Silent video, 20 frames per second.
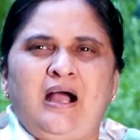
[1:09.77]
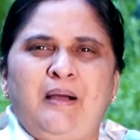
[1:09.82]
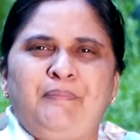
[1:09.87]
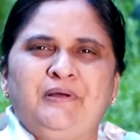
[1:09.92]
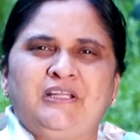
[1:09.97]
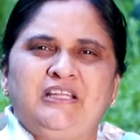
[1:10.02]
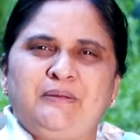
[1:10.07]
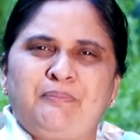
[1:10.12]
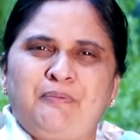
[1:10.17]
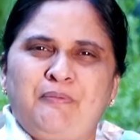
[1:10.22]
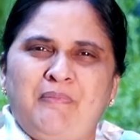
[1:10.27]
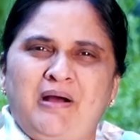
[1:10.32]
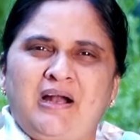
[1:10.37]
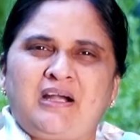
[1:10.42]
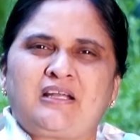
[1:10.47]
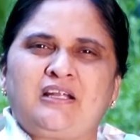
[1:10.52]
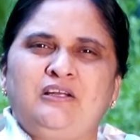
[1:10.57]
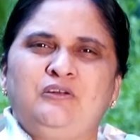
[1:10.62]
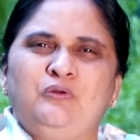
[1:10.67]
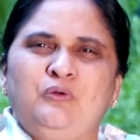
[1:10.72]
అబద్ధపు
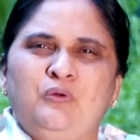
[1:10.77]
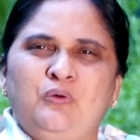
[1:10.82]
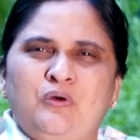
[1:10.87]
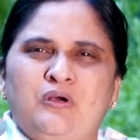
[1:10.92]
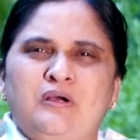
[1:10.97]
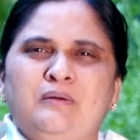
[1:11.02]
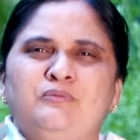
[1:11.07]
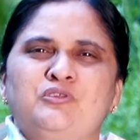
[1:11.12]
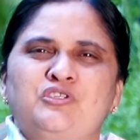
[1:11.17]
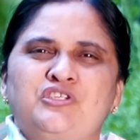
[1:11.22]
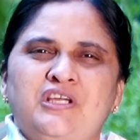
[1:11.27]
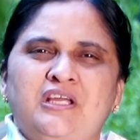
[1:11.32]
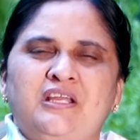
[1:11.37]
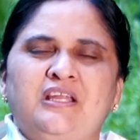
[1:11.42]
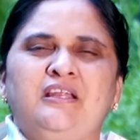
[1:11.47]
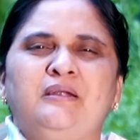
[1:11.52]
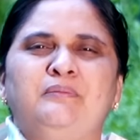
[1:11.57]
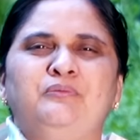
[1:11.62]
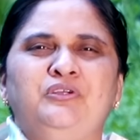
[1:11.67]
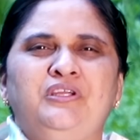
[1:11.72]
మాటలు లోకము
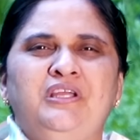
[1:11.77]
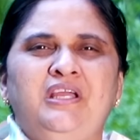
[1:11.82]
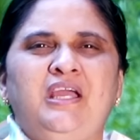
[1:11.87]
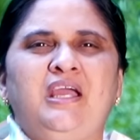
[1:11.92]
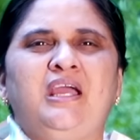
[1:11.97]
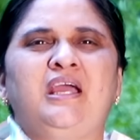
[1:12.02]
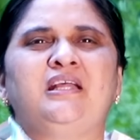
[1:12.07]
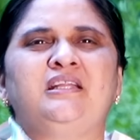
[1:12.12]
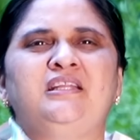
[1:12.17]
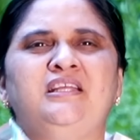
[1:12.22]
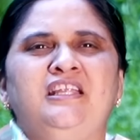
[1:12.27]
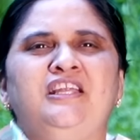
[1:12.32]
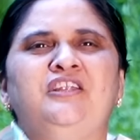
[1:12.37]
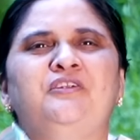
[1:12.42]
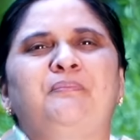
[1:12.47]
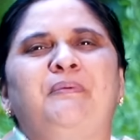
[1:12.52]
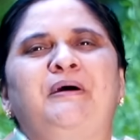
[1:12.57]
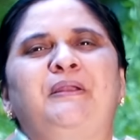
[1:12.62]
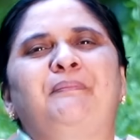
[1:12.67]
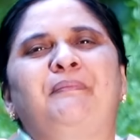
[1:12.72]
శరీరము ఏది
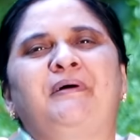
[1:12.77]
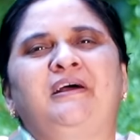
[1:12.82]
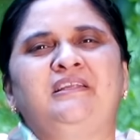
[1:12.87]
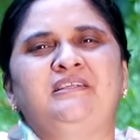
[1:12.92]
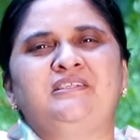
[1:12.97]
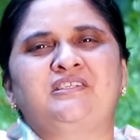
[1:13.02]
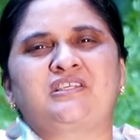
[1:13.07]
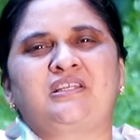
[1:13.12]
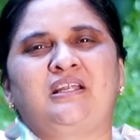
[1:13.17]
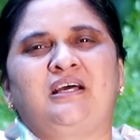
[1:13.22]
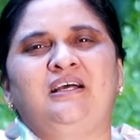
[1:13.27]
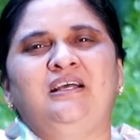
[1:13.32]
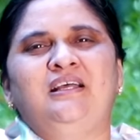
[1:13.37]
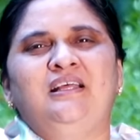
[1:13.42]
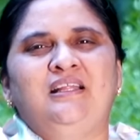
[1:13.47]
నిన్ను పరిపాలించిన